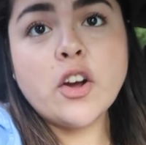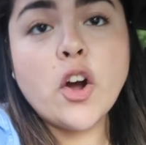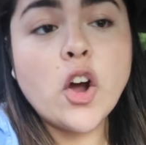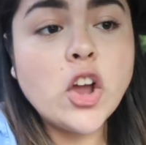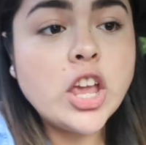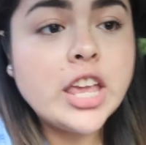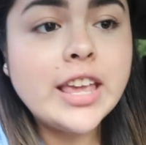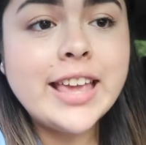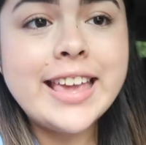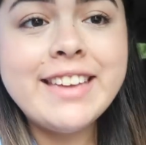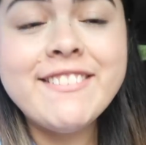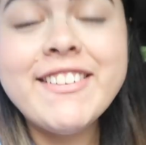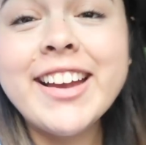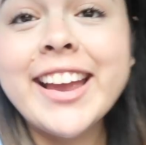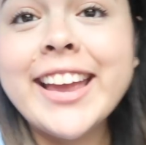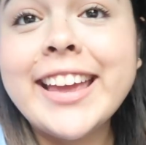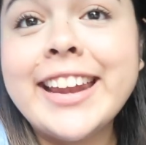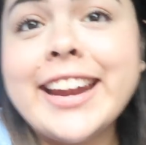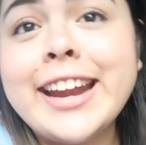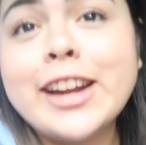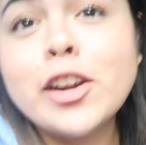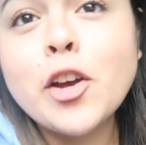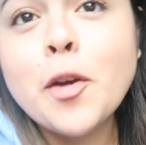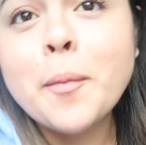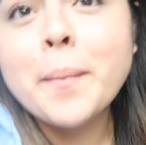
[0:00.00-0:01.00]
Hoy iba a
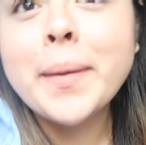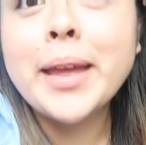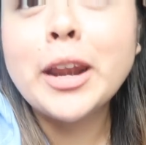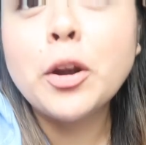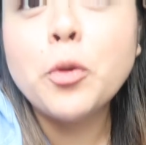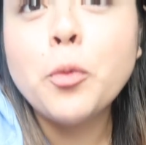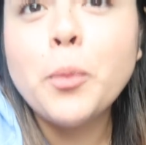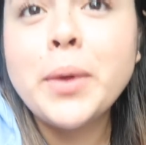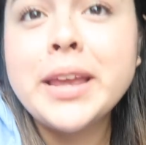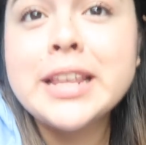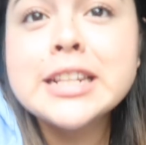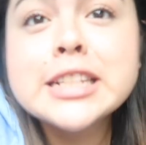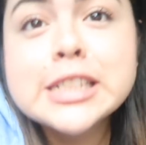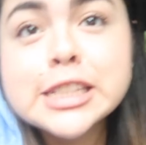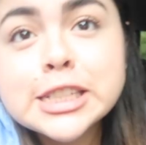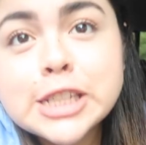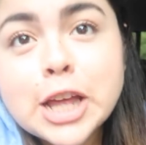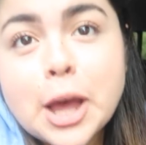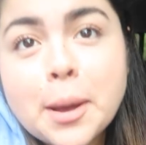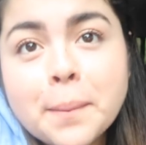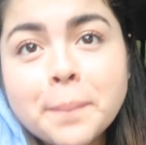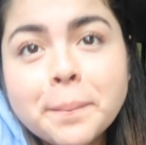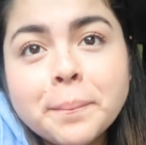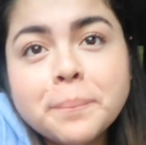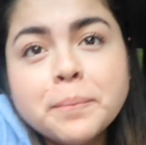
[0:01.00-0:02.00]
querer comer
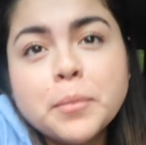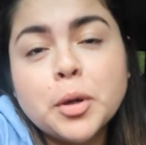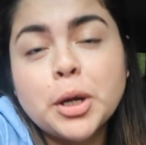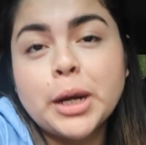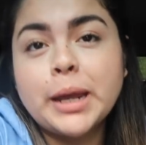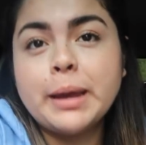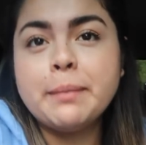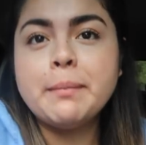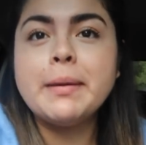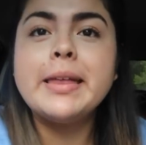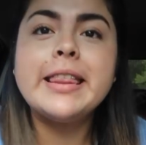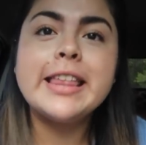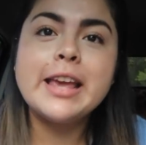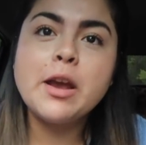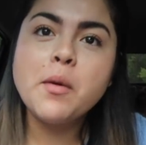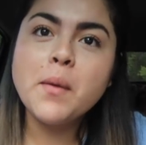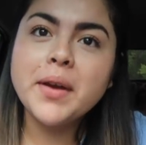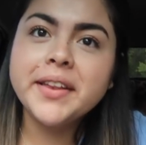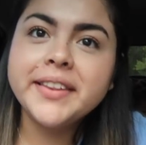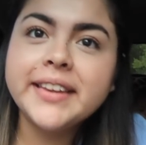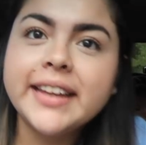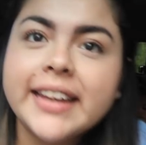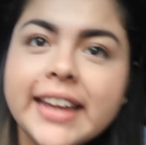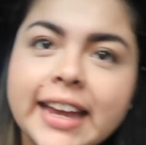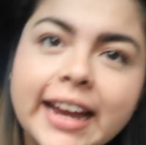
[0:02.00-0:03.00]
Windstop porque me di
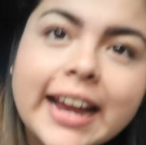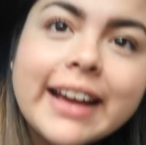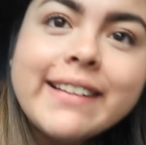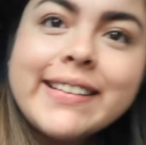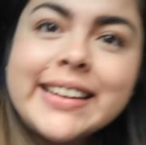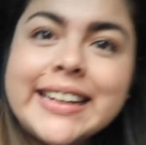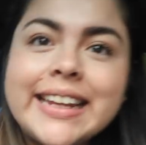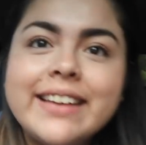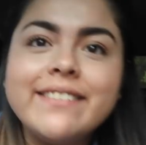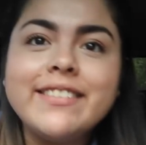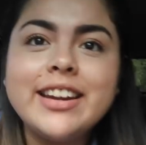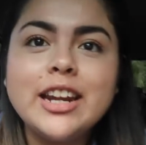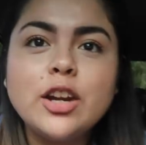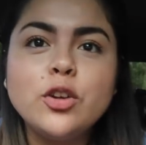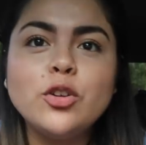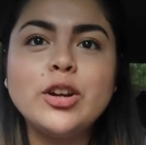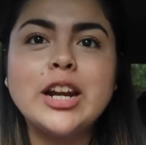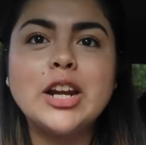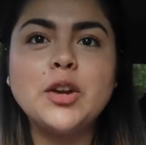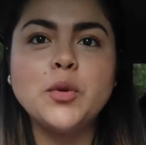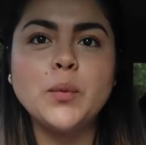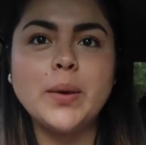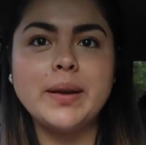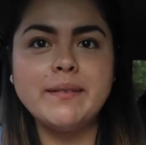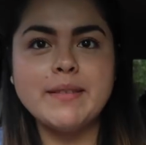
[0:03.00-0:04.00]
cuenta que acaban de abrir
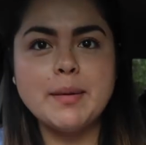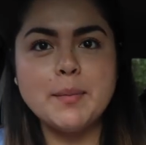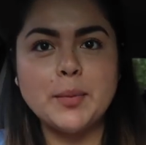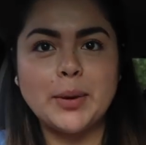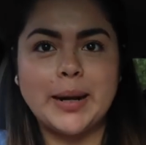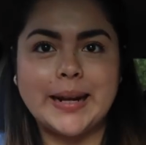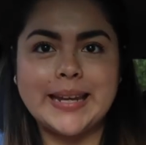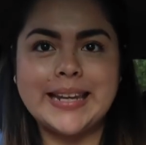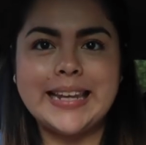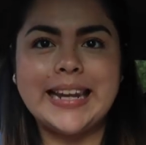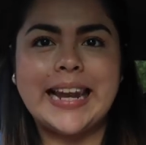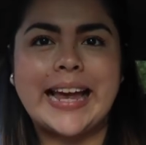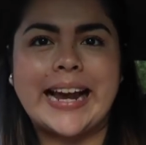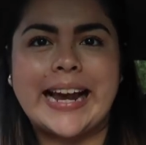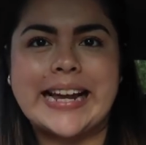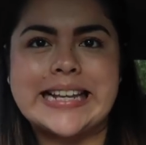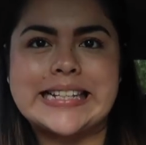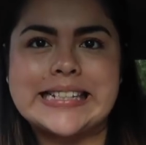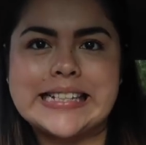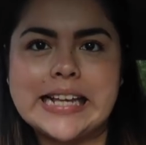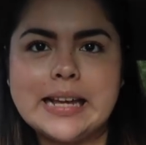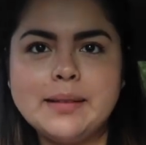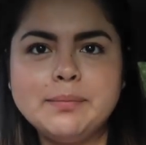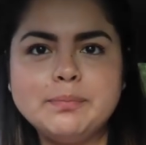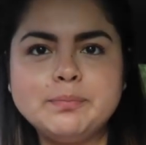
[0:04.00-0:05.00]
una nueva por aquí la
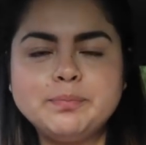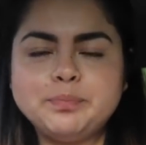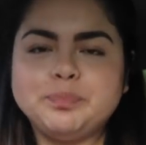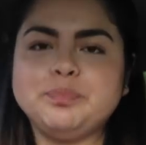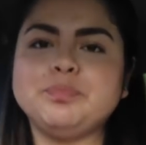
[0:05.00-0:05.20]
casa.